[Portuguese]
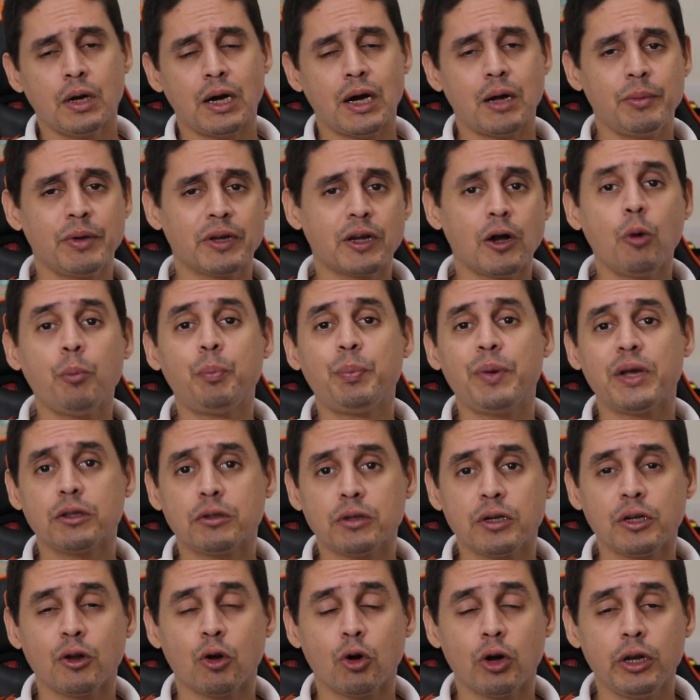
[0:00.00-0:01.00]
Amigão
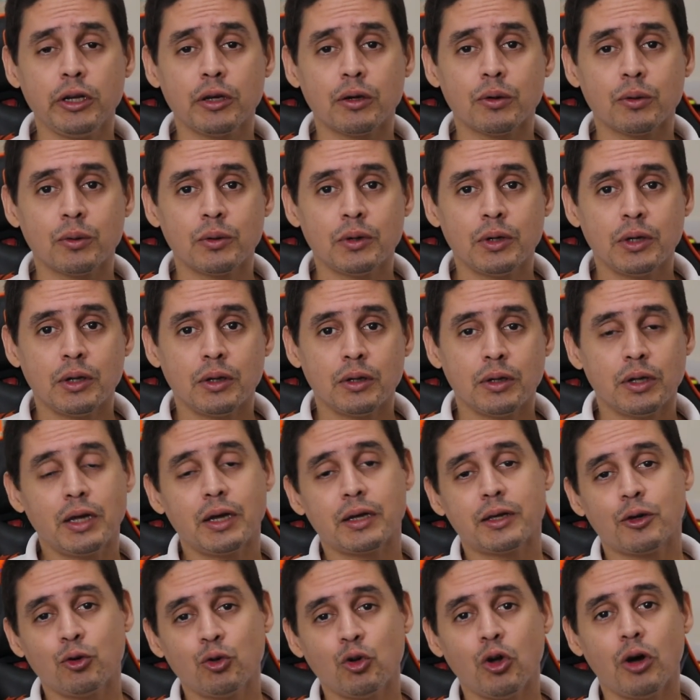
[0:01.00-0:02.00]
Pedro Irônico,
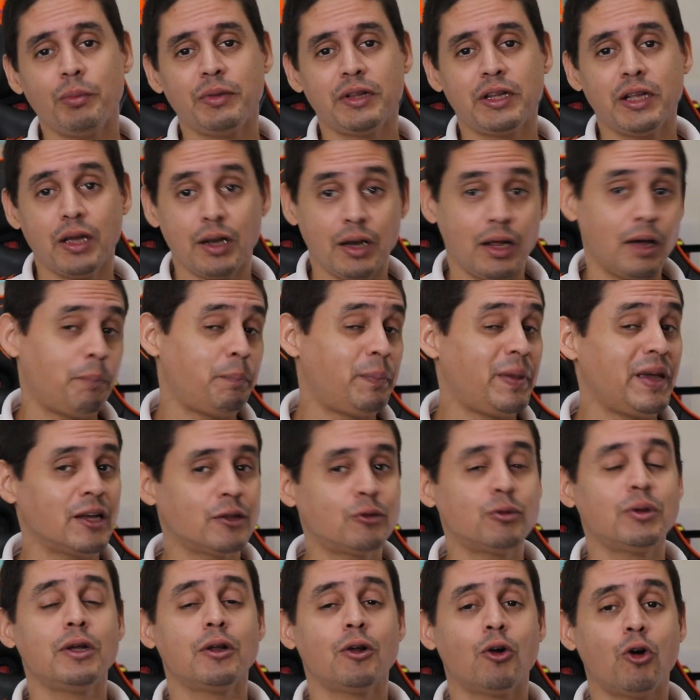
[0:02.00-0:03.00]
né, que o nome dele é
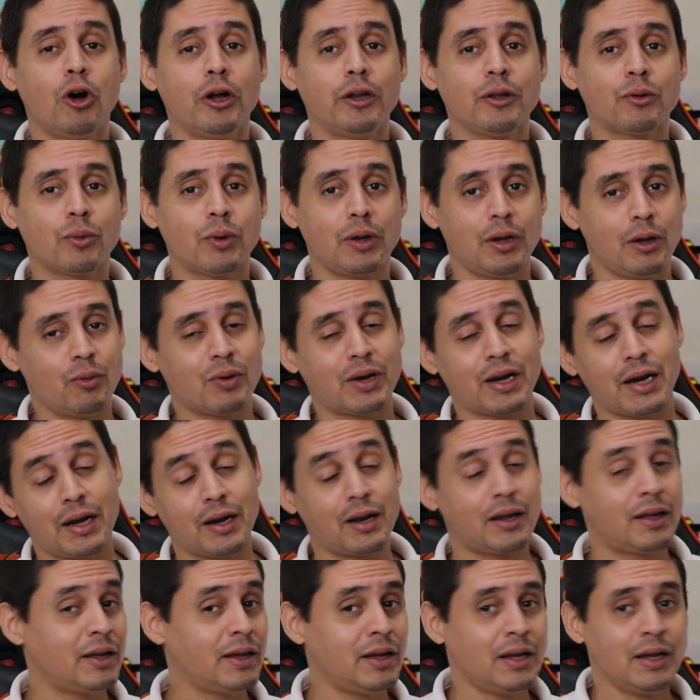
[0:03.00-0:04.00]
Pedro Irônico, ele é um
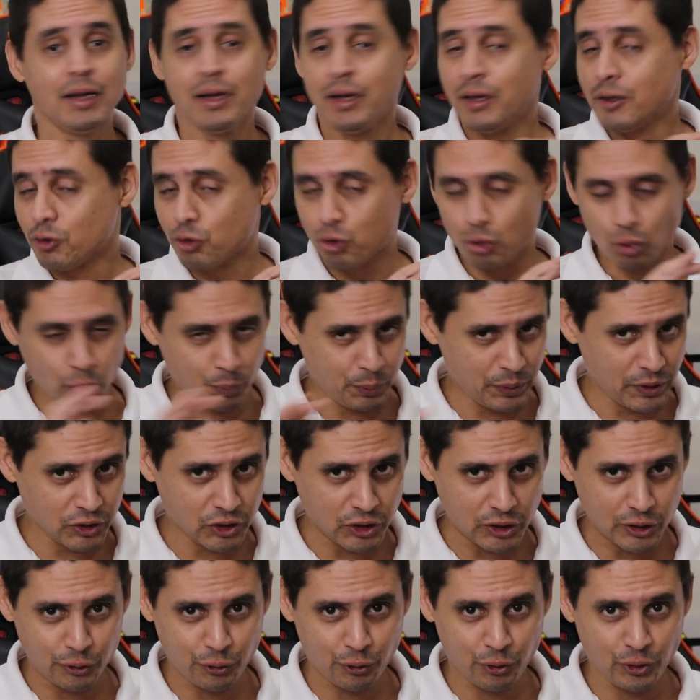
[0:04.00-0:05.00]
cara super
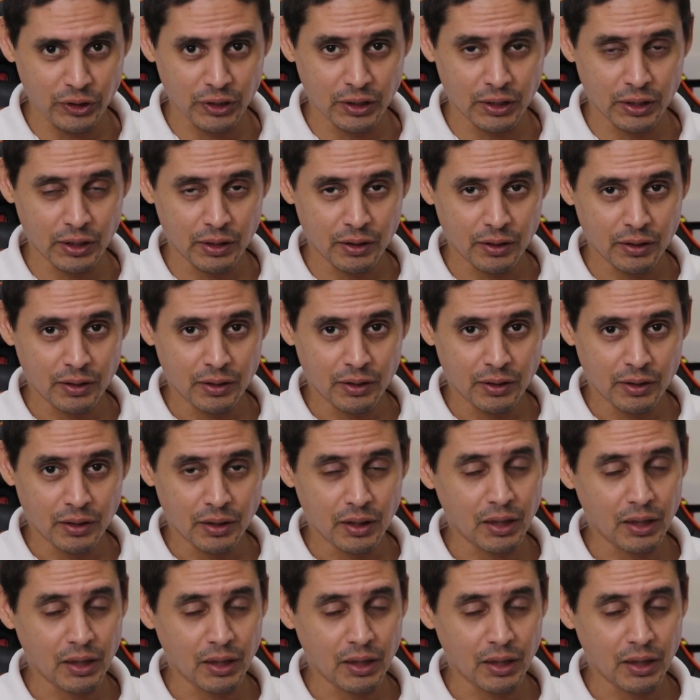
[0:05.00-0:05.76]
gente fina,